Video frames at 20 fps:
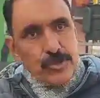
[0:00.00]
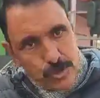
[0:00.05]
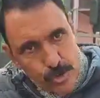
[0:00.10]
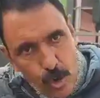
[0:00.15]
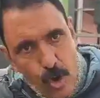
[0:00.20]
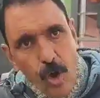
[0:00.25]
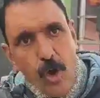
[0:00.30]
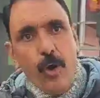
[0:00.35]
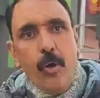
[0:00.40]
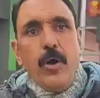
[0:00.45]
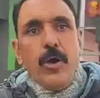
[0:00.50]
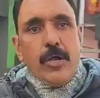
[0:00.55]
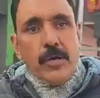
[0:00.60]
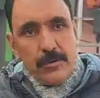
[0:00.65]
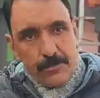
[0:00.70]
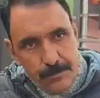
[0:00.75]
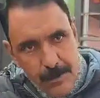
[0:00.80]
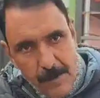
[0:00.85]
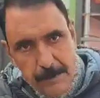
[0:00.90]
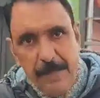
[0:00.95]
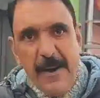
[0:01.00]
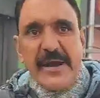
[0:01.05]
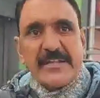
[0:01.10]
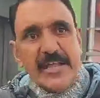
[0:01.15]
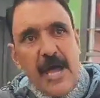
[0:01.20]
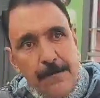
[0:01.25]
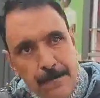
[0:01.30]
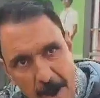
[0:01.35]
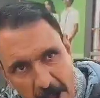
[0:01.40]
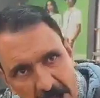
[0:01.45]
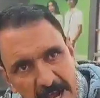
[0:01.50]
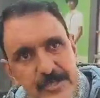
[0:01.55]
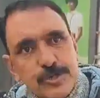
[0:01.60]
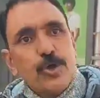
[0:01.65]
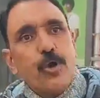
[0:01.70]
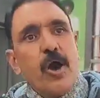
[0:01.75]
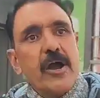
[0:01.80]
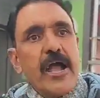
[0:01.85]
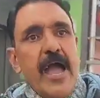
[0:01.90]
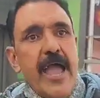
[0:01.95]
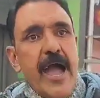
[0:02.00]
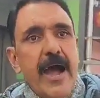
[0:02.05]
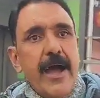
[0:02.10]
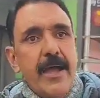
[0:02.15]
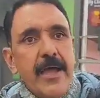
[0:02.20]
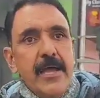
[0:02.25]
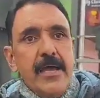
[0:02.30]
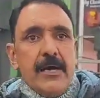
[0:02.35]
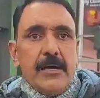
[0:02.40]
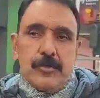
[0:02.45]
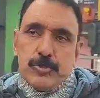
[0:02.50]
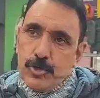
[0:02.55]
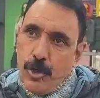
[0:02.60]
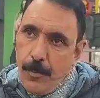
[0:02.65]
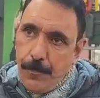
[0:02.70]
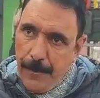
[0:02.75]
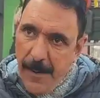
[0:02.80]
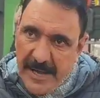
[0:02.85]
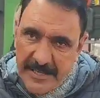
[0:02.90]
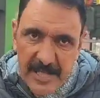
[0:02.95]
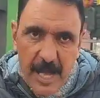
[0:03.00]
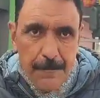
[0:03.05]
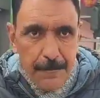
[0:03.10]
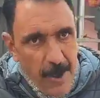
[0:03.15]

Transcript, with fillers: पर्दा फाश हो गया जो पर्दा फाश हो के